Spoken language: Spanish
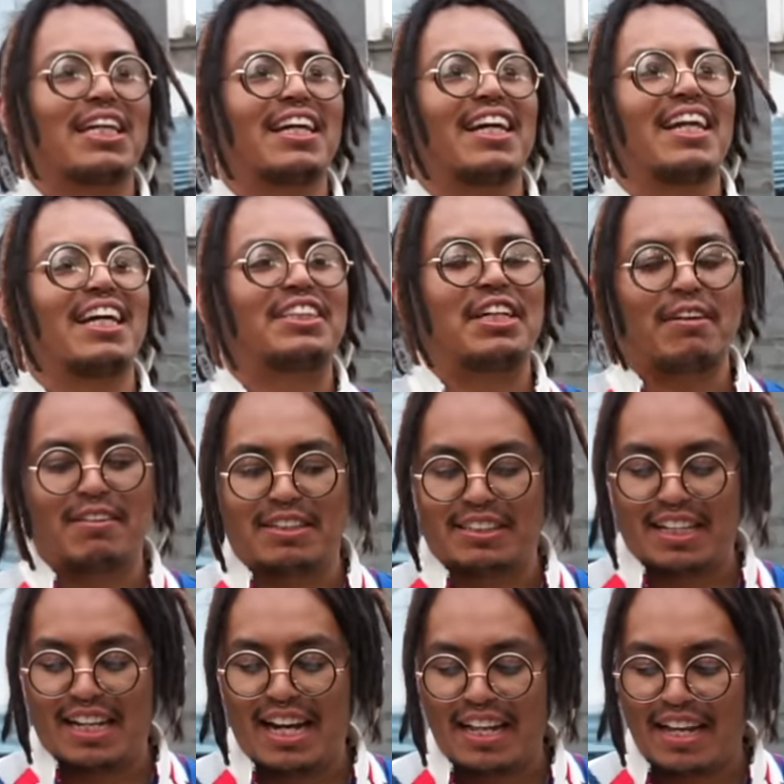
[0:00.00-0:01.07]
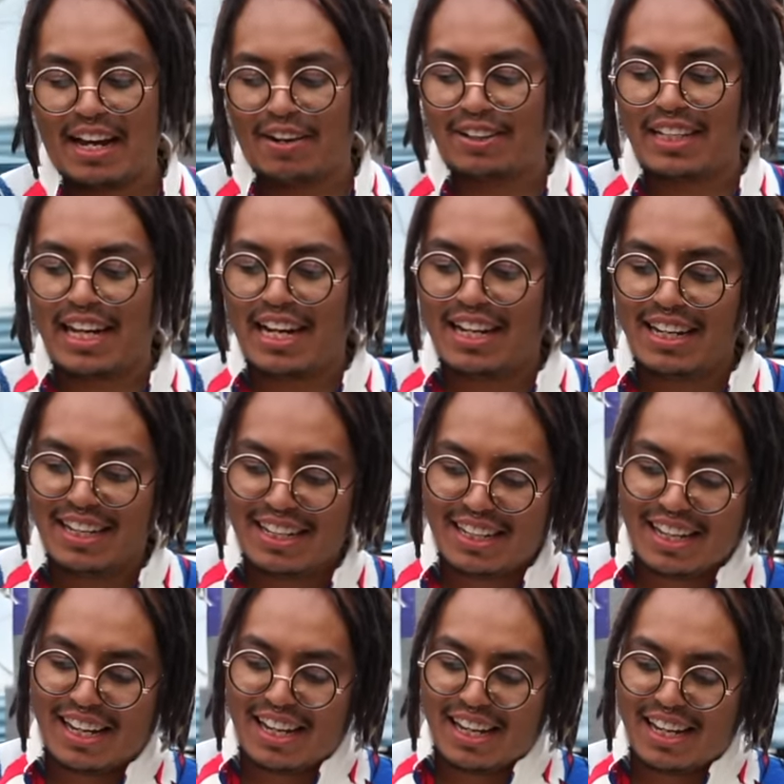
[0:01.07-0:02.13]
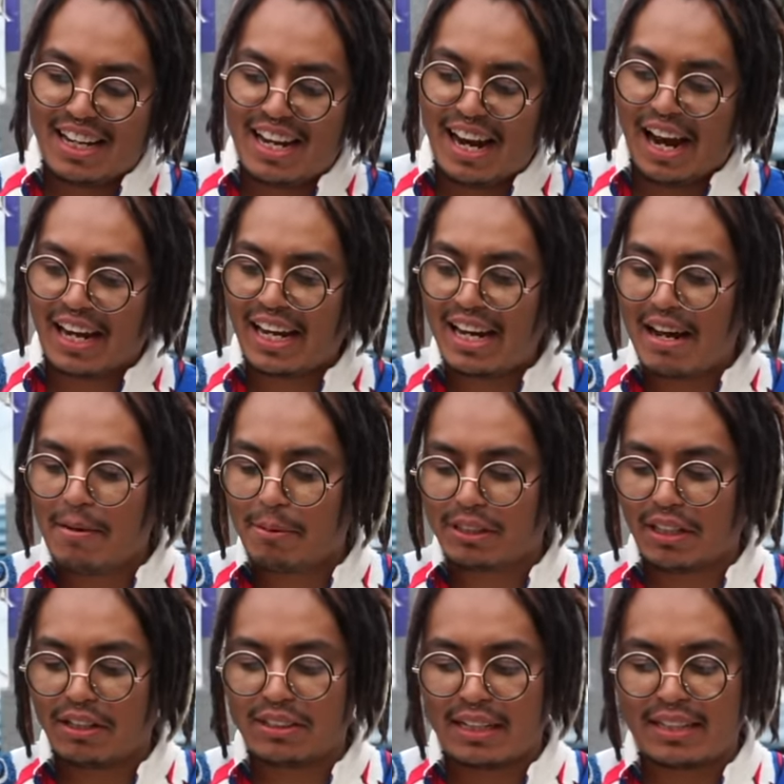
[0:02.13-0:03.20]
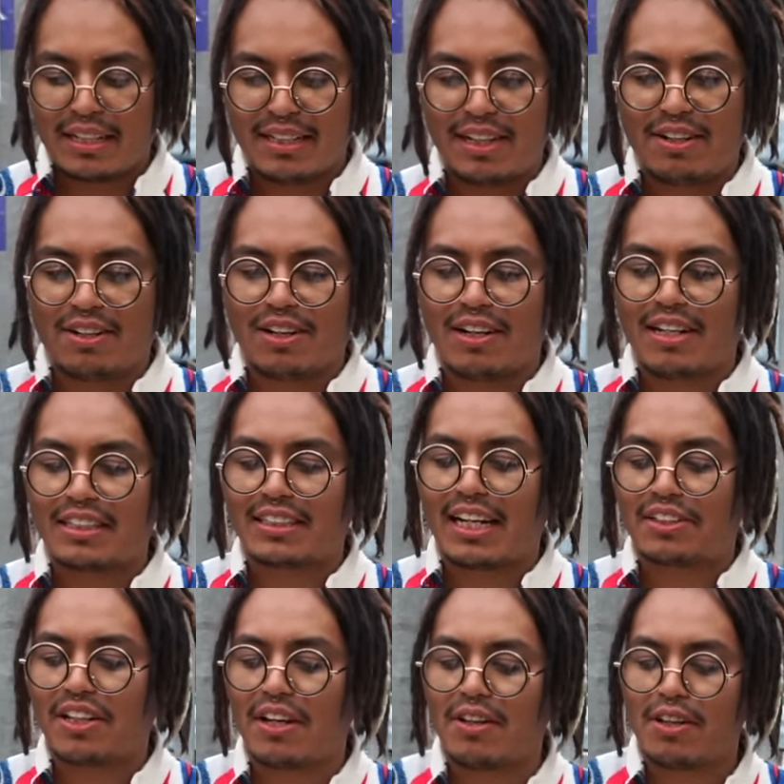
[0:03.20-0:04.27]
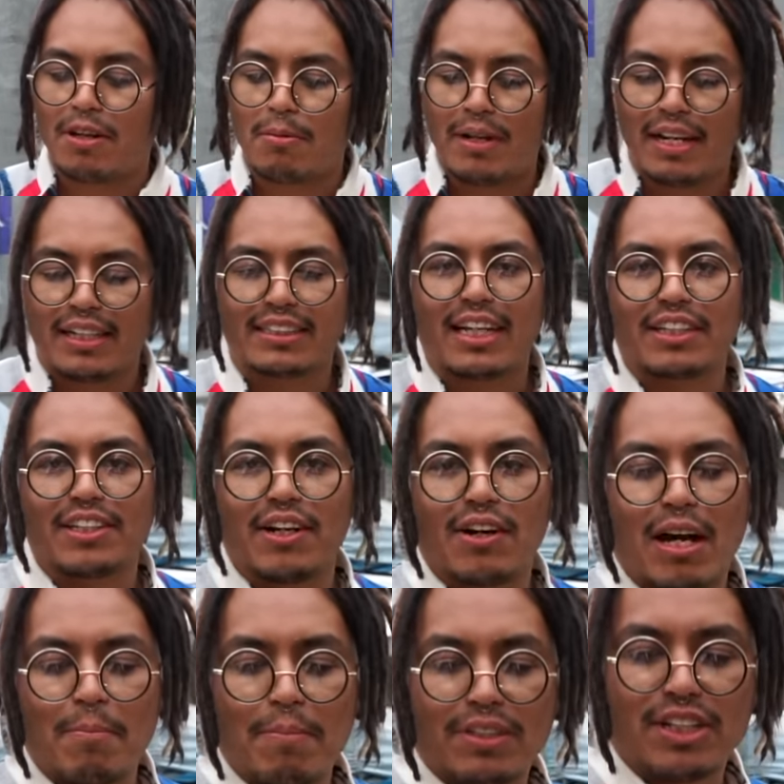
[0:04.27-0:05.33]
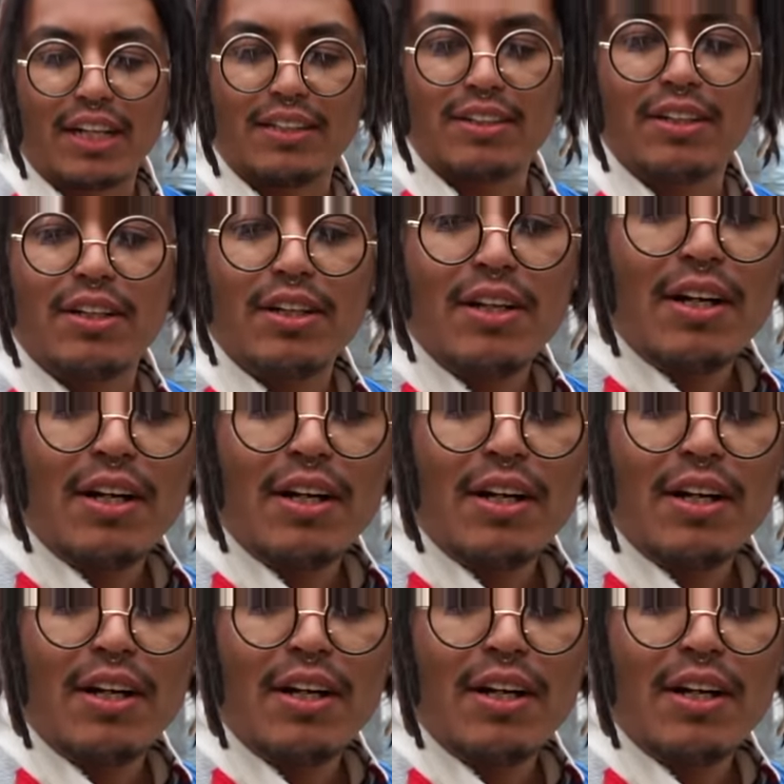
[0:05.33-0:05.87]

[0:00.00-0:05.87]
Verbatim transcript: aquí en las Cheves de la Diagonal. Y aquí ya vimos que nos atendieron con el escarchado doble, el escarchado campechano.